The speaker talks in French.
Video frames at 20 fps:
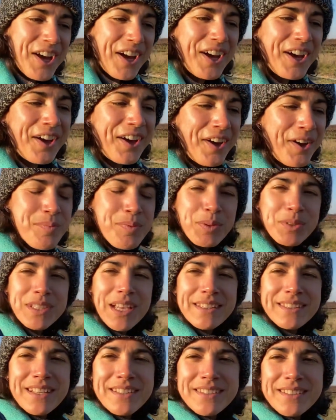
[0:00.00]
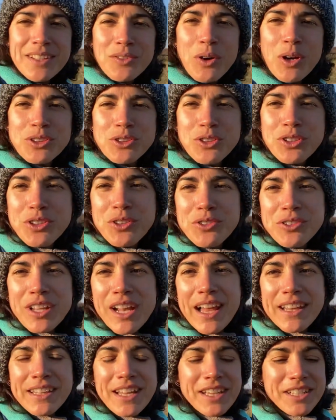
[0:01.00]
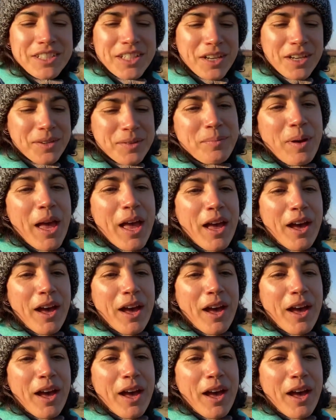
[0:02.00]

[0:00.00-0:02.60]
Euh, pour certains endroits, ceux qui ont de la neige, euh, ben,